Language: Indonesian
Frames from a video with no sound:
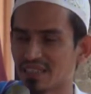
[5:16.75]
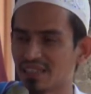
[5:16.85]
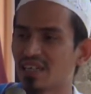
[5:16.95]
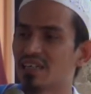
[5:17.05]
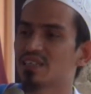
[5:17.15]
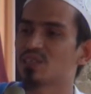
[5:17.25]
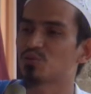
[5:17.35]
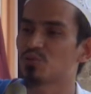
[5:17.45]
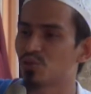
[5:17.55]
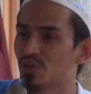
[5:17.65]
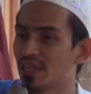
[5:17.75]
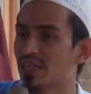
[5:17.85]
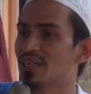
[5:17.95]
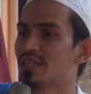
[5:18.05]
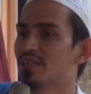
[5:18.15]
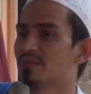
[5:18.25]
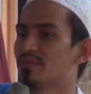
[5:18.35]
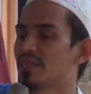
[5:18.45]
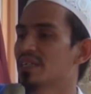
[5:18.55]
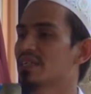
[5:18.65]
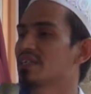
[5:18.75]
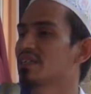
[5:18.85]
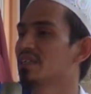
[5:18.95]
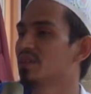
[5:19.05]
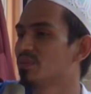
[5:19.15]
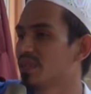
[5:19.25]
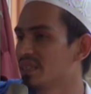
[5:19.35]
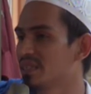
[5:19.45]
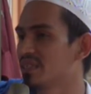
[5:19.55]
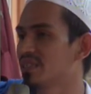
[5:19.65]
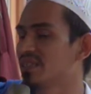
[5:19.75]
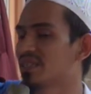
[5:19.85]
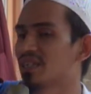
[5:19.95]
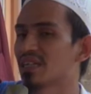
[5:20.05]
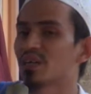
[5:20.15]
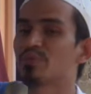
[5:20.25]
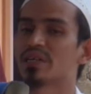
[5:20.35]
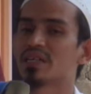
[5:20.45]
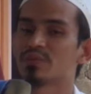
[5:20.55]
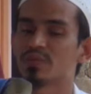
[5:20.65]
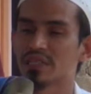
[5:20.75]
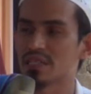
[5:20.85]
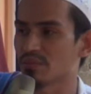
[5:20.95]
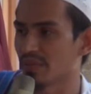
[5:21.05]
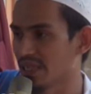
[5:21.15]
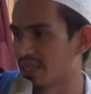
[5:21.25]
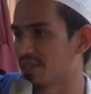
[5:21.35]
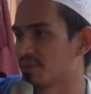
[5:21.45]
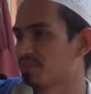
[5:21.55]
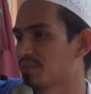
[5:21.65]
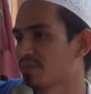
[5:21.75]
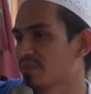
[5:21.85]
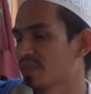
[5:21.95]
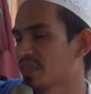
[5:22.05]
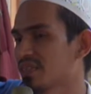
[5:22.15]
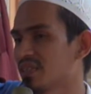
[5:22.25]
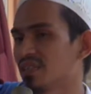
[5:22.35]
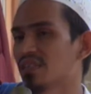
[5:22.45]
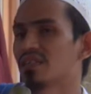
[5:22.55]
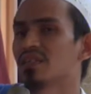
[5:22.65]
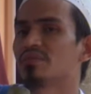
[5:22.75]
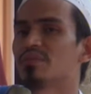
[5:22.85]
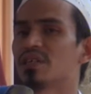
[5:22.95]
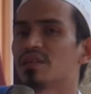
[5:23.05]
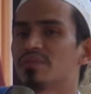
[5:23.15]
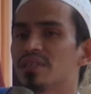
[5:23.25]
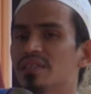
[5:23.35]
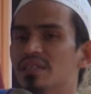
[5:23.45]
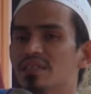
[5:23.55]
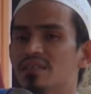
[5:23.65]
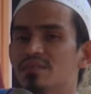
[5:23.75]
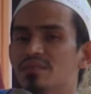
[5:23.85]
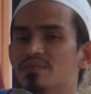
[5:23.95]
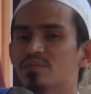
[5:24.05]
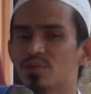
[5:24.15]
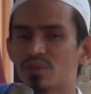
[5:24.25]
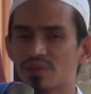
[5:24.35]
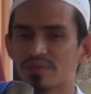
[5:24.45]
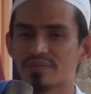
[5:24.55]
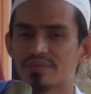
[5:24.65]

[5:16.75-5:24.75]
Di hari ketujuh lah mereka dinamai dengan nama-nama yang baik. Jangan nama-nama yang buruk.